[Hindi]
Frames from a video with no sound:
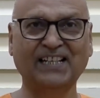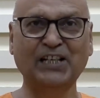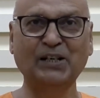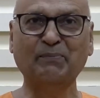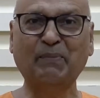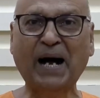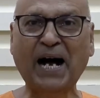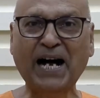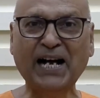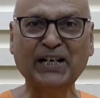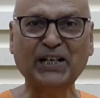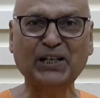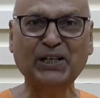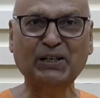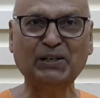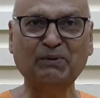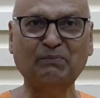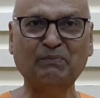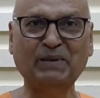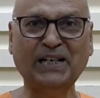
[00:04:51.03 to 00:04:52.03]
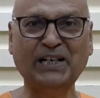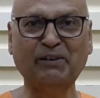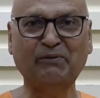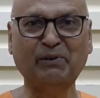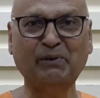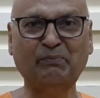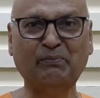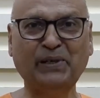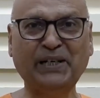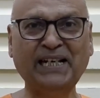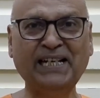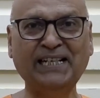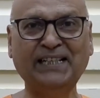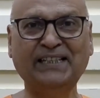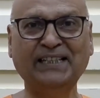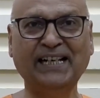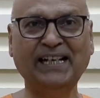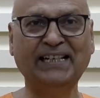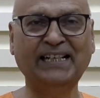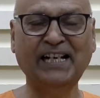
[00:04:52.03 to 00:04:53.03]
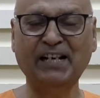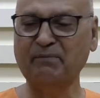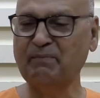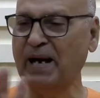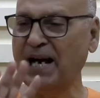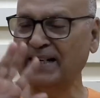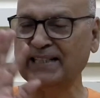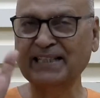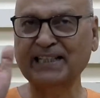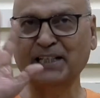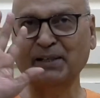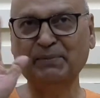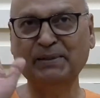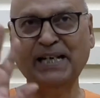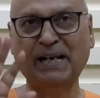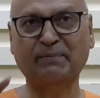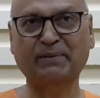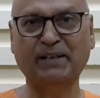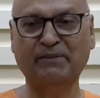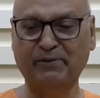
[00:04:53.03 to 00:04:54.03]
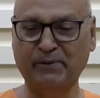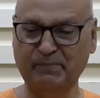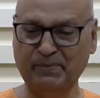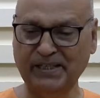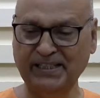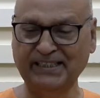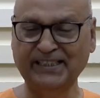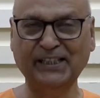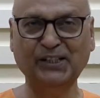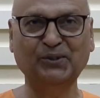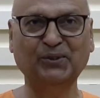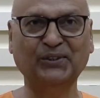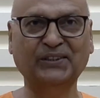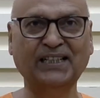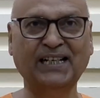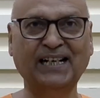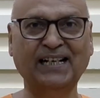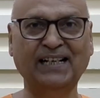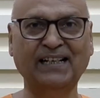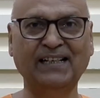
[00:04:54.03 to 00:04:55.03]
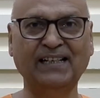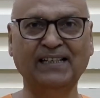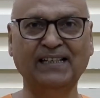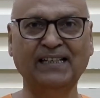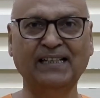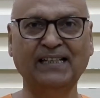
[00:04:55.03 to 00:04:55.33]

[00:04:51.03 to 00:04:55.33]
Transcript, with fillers: कि भाग्य मेरे विपरीत है नहीं भाग्य कभी आपके विपरीत नहीं होता है